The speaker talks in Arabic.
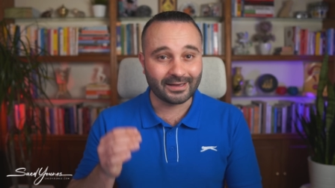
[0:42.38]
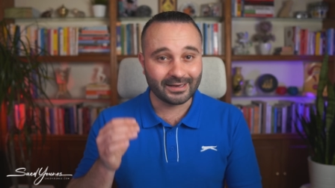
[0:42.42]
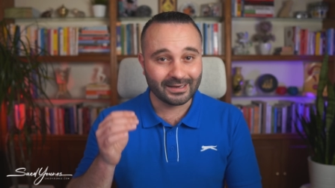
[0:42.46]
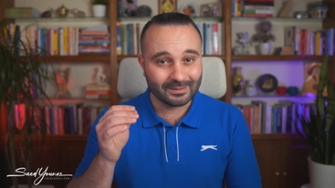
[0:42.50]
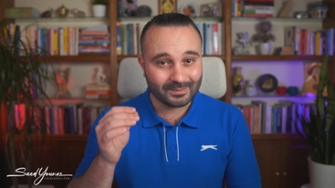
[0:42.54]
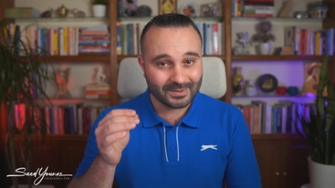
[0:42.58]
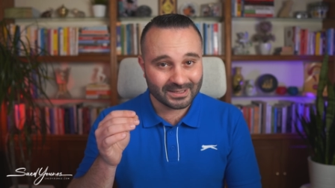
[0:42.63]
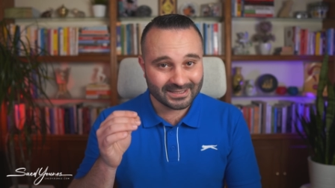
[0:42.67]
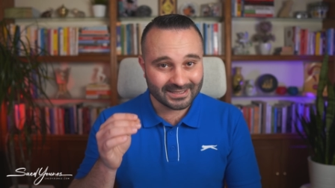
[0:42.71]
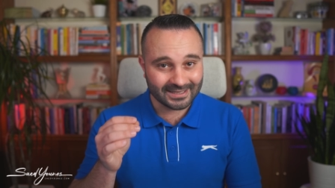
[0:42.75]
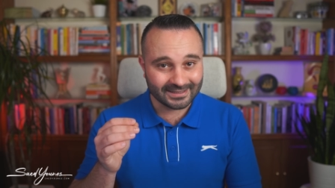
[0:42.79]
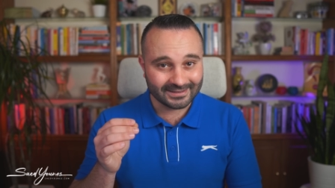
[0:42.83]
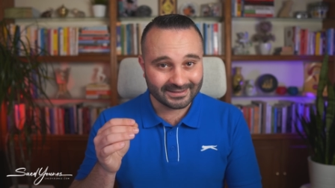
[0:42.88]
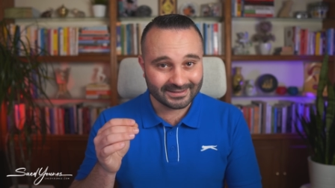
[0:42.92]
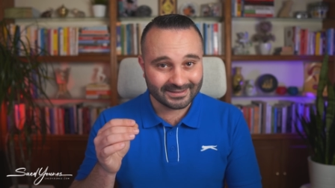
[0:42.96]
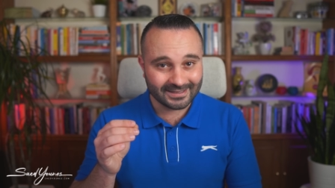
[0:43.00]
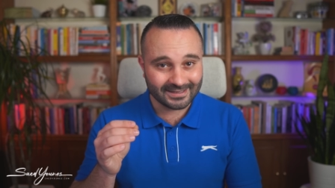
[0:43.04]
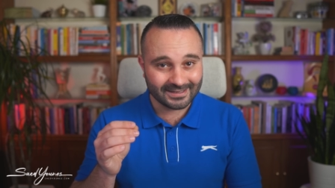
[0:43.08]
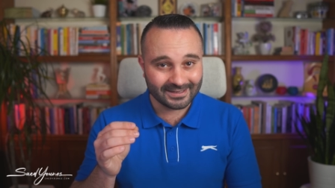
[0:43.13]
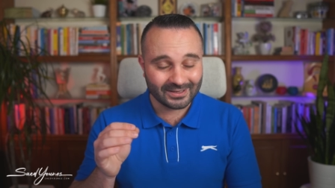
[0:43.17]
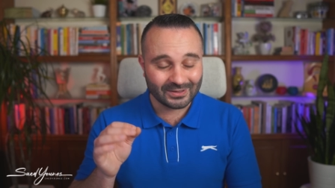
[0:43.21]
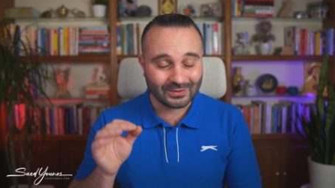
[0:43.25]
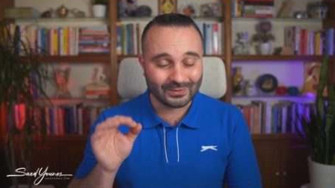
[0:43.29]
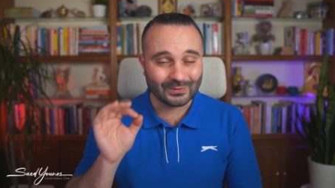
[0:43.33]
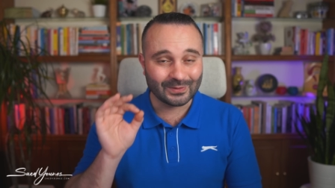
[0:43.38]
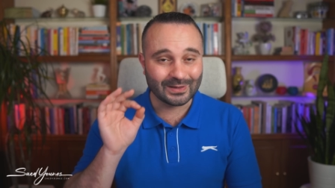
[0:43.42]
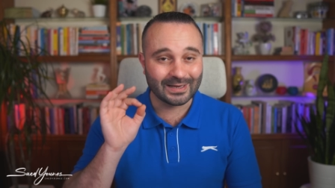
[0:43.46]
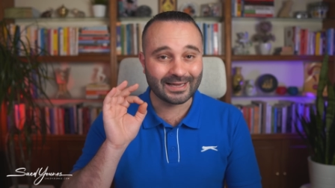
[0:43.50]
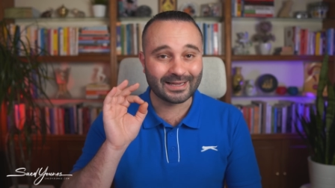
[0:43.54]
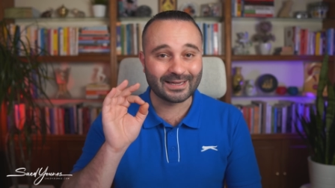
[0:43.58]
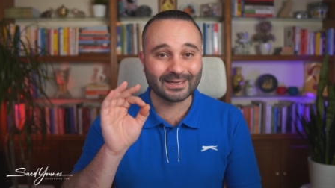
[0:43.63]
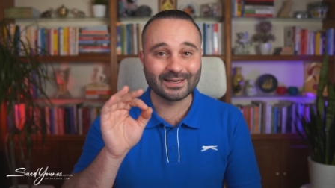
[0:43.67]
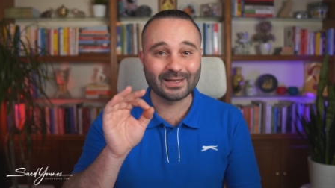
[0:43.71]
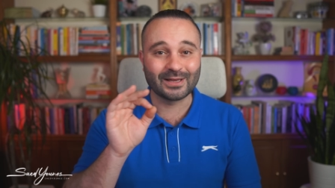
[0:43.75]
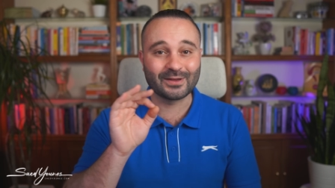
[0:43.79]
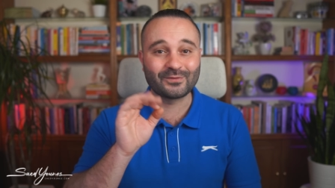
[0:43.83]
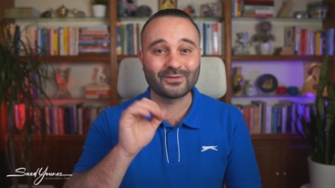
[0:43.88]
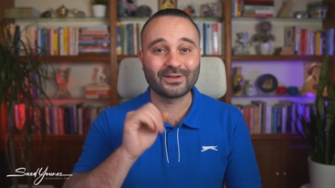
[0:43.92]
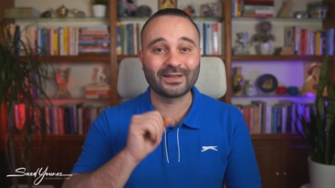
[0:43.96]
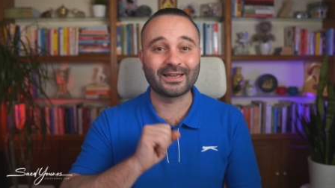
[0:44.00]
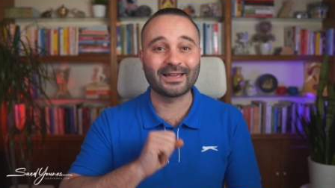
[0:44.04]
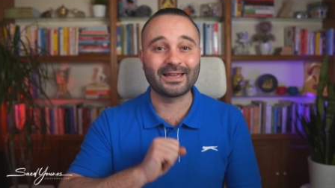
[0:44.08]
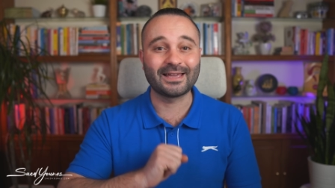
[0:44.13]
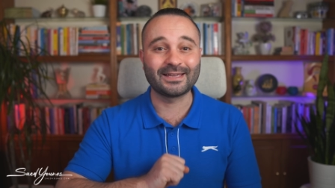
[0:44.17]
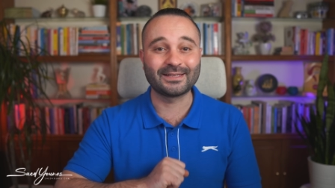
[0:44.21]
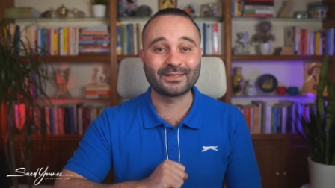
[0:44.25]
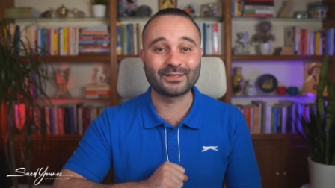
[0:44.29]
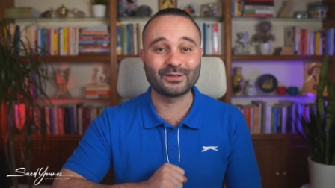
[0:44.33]
على بساطتها ولكنها في
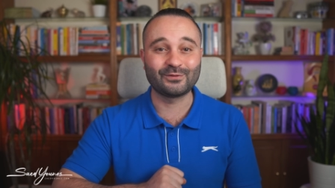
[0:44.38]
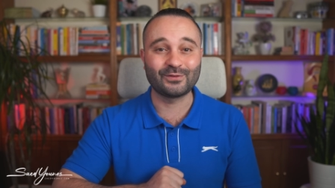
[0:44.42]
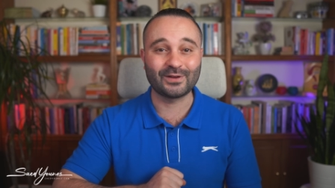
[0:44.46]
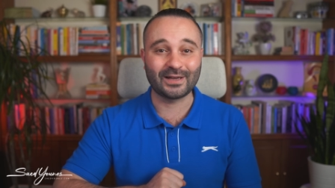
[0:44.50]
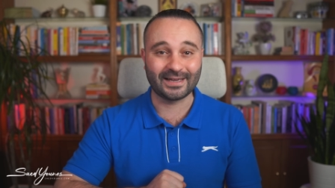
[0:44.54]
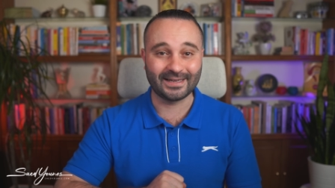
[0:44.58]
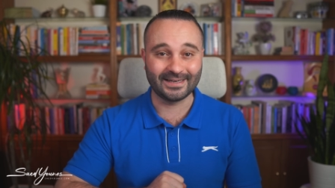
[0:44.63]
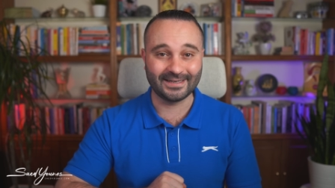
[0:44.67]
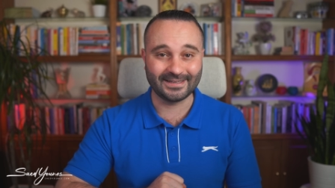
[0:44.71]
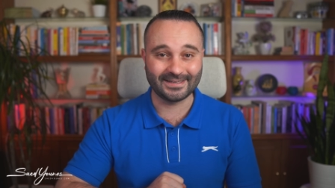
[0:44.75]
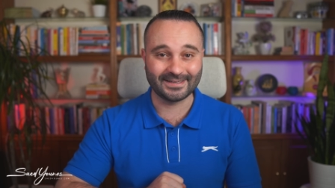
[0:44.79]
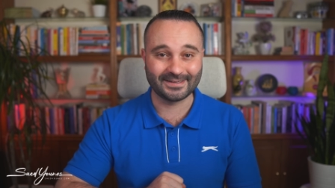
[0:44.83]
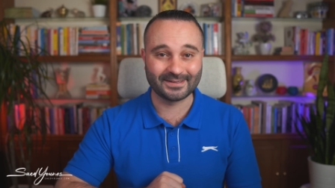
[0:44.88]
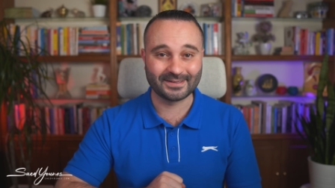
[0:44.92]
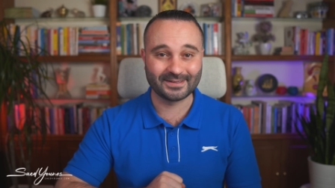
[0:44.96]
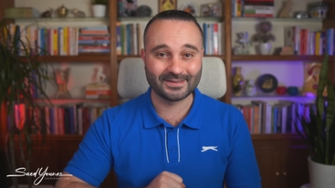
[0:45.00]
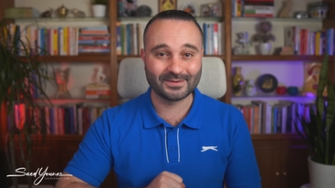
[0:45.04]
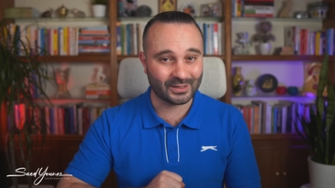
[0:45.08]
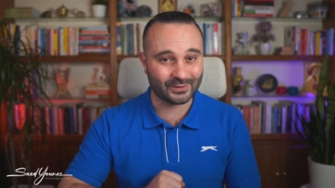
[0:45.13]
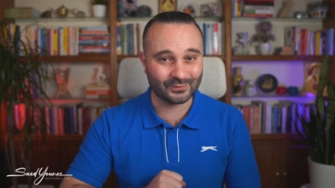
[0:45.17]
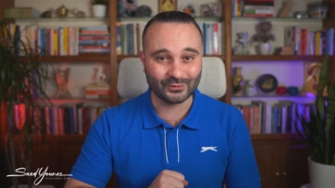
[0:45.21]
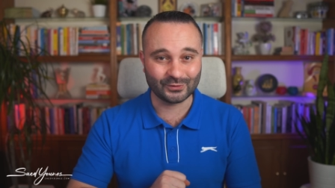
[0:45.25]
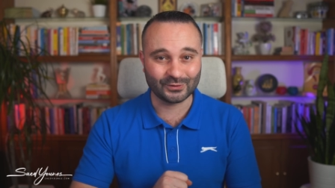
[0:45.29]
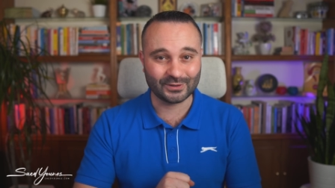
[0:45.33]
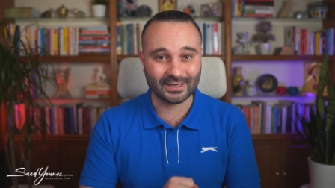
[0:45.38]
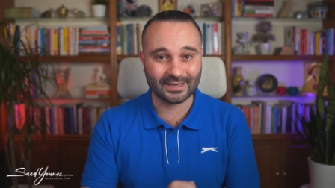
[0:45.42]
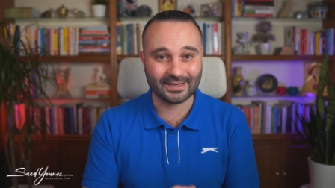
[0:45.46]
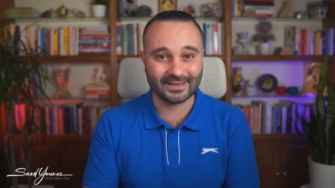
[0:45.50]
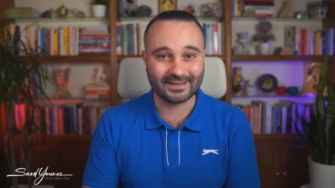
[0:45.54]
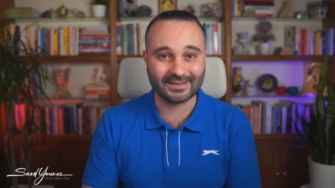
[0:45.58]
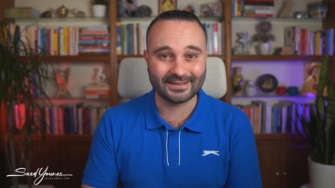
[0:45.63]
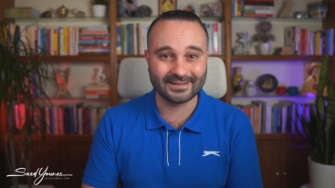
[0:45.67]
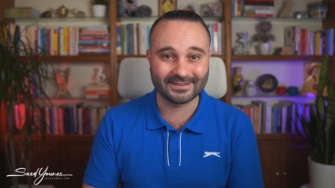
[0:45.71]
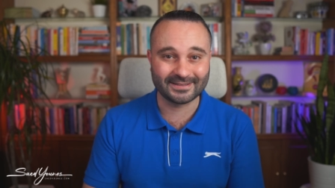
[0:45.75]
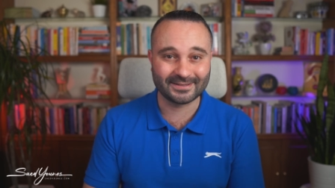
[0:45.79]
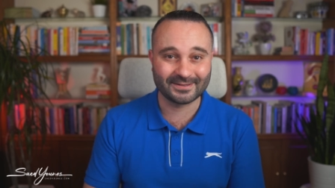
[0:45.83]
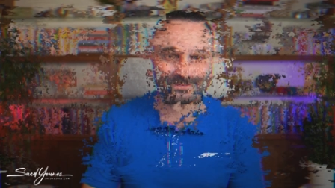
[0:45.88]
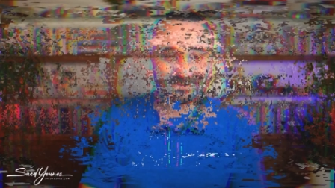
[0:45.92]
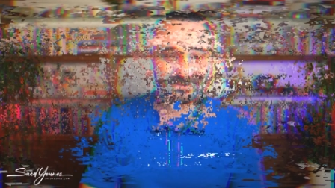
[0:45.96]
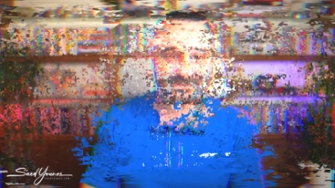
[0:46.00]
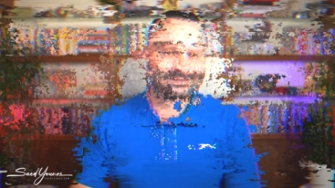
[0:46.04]
غاية الفعالية ما تفوتك أكيد